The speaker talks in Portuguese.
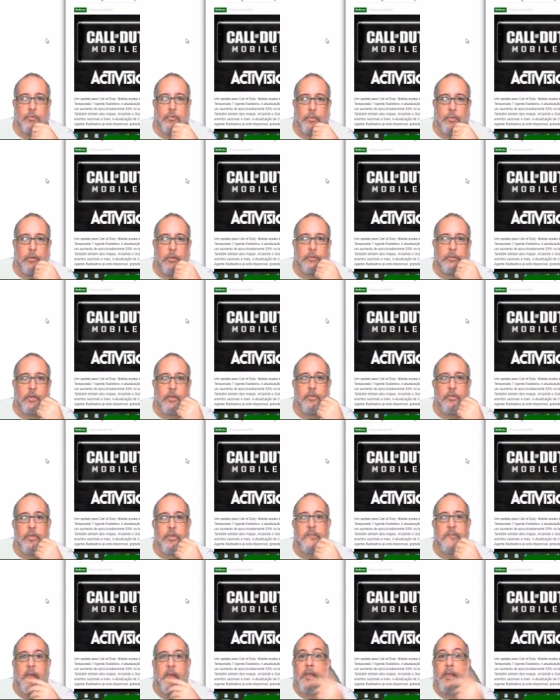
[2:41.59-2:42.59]
solta a
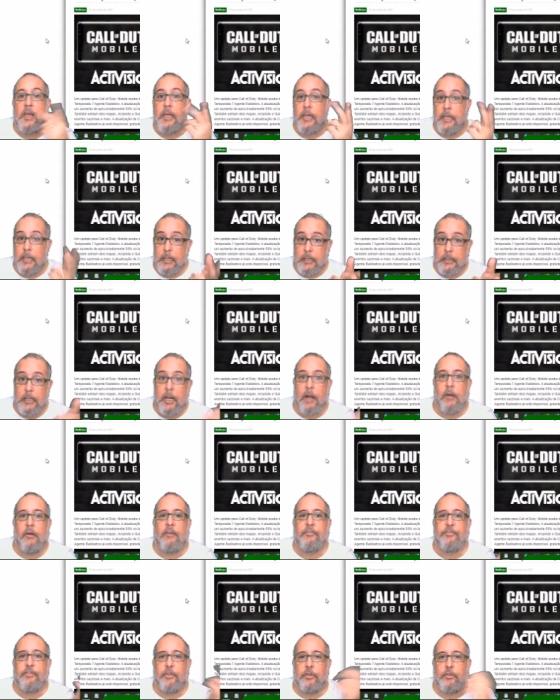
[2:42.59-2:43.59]
notícia. E Call
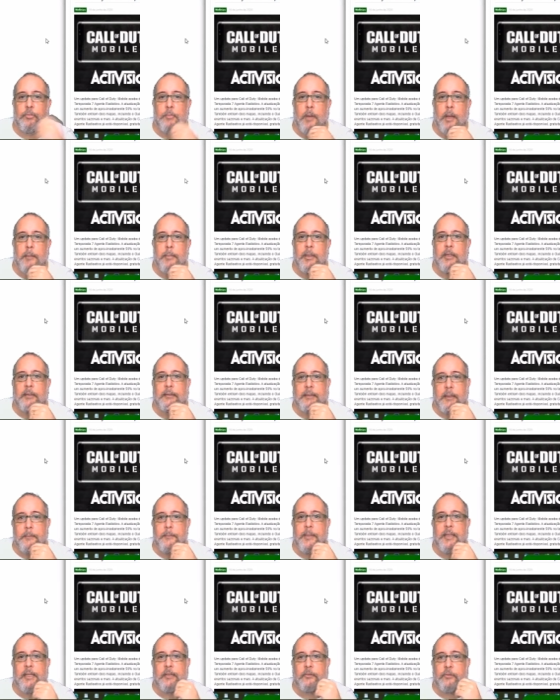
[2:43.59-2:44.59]
of Duty Mobile
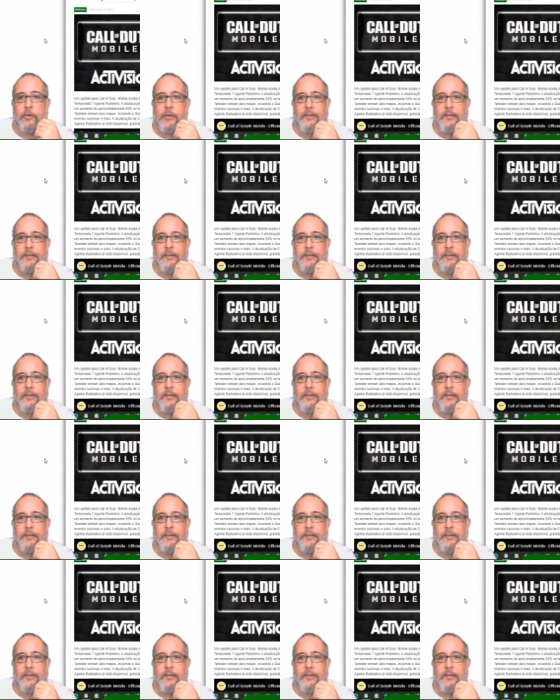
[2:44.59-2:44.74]
também entrou